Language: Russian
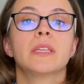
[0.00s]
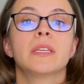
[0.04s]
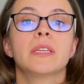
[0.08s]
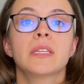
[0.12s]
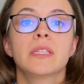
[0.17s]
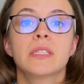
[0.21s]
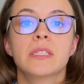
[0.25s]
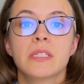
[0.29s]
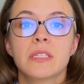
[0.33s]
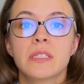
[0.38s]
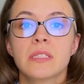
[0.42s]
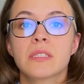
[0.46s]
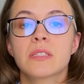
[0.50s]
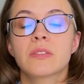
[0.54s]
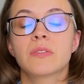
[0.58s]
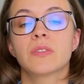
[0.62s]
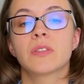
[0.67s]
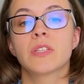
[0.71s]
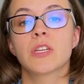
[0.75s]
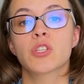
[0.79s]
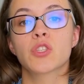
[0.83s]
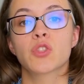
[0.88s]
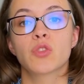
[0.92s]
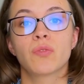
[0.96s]

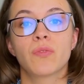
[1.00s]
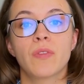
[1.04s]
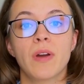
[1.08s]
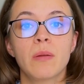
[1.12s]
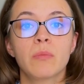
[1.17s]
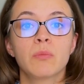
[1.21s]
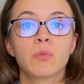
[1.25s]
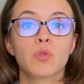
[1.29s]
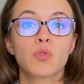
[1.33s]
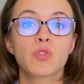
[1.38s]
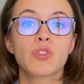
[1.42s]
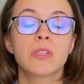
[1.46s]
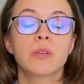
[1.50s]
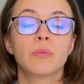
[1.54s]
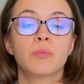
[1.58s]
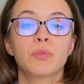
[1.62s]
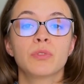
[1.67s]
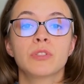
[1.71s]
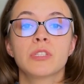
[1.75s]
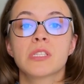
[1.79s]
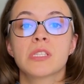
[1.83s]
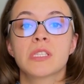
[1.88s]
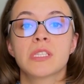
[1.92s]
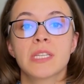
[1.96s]
Единственное, что вам нужно
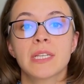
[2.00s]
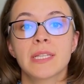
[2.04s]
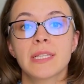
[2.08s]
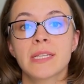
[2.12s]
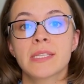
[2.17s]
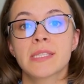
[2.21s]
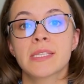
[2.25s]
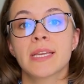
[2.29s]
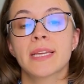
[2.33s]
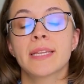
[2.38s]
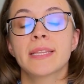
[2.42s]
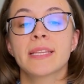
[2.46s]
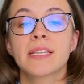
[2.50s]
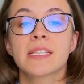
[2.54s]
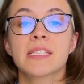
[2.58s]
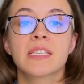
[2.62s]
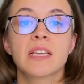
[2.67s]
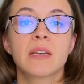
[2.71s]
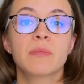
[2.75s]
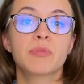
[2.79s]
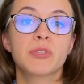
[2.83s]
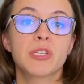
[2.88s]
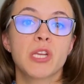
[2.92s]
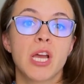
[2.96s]
будет делать, это
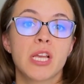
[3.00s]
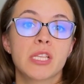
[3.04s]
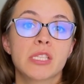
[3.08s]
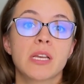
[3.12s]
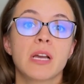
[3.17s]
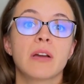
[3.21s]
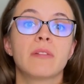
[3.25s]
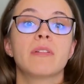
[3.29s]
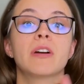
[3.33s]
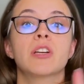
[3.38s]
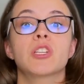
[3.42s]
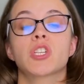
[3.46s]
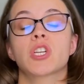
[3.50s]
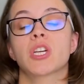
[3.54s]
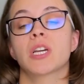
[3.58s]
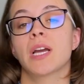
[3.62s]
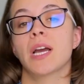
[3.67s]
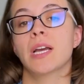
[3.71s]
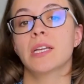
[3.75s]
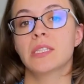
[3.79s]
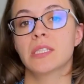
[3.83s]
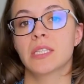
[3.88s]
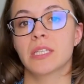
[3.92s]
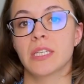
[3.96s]
сообщать о
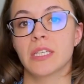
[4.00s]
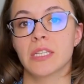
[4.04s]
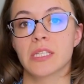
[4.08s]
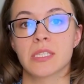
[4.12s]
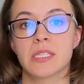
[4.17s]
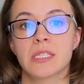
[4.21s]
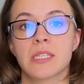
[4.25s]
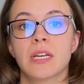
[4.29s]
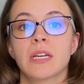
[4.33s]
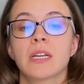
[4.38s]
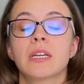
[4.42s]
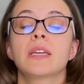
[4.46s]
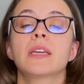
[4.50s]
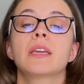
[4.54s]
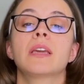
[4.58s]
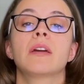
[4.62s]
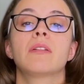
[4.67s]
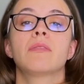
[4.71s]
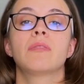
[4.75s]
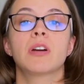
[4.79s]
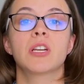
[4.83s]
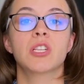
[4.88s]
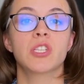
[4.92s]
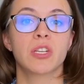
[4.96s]
ваших отъездах и
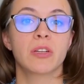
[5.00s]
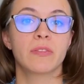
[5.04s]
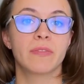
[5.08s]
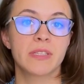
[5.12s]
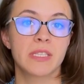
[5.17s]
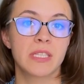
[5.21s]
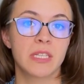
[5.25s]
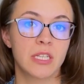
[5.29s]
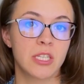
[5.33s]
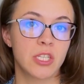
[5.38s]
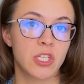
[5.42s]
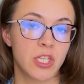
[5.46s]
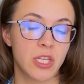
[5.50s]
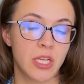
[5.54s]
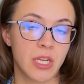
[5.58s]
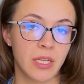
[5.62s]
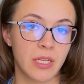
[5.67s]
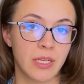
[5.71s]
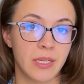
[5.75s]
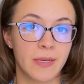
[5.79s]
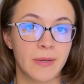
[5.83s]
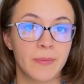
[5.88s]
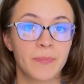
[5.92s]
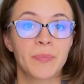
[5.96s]
о ваших
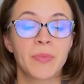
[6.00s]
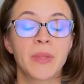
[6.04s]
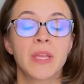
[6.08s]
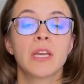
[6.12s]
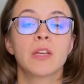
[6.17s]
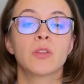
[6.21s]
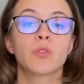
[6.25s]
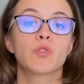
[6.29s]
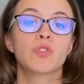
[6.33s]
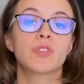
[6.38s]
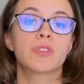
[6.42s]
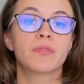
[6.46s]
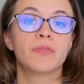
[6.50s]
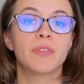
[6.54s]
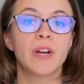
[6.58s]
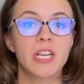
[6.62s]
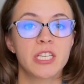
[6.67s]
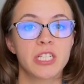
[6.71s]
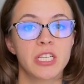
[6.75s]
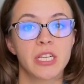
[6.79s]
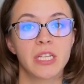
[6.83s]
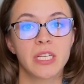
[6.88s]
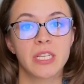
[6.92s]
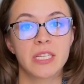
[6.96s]
возвращениях. То есть
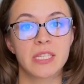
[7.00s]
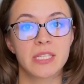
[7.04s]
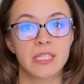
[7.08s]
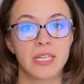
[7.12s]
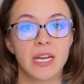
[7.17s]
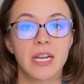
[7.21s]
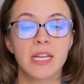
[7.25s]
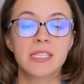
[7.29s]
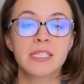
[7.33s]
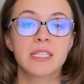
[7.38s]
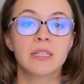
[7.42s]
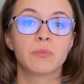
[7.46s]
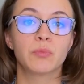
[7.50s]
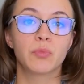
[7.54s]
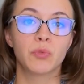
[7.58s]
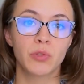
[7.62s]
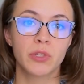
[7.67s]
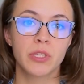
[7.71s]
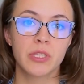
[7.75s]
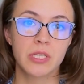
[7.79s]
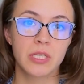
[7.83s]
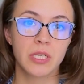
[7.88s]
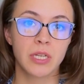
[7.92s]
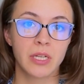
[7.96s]
ваша регистрация
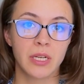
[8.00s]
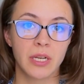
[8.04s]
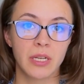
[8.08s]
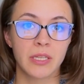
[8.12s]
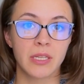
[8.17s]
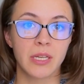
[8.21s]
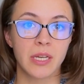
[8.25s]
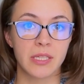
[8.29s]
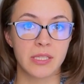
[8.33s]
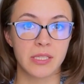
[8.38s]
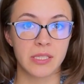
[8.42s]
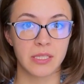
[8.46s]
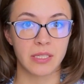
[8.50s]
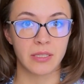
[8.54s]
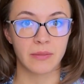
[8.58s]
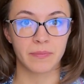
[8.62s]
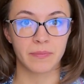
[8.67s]
будет сохраняться.